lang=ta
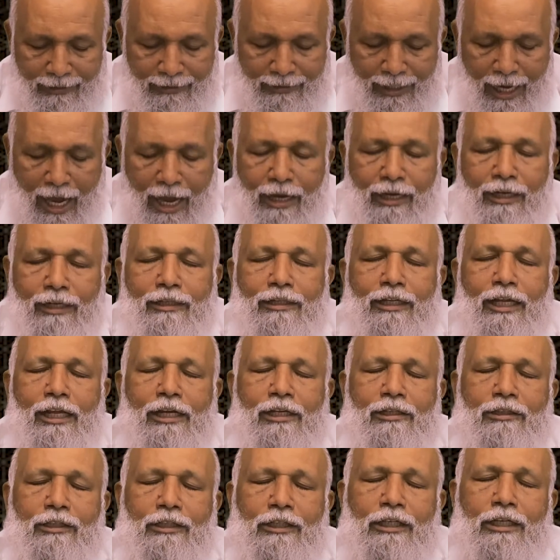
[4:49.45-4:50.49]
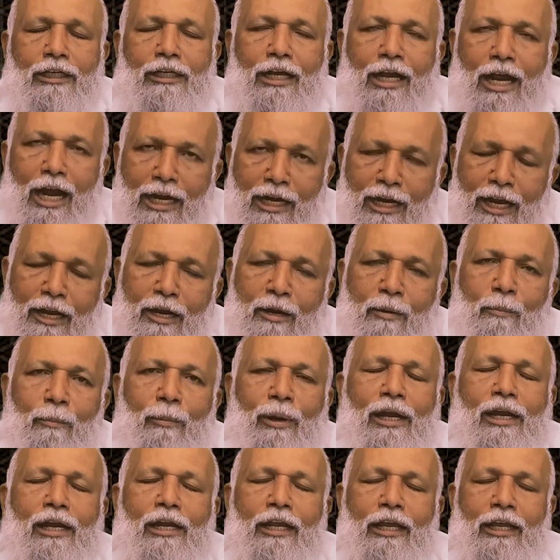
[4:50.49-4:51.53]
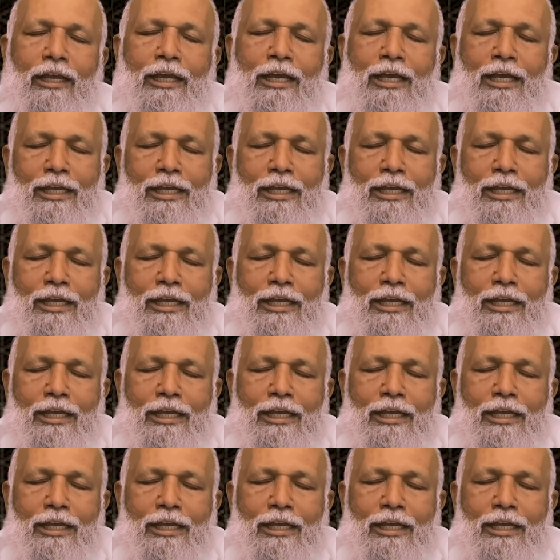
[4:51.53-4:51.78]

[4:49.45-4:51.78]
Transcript: நியாயம் தீர்த்து கண்டனம் பண்ணி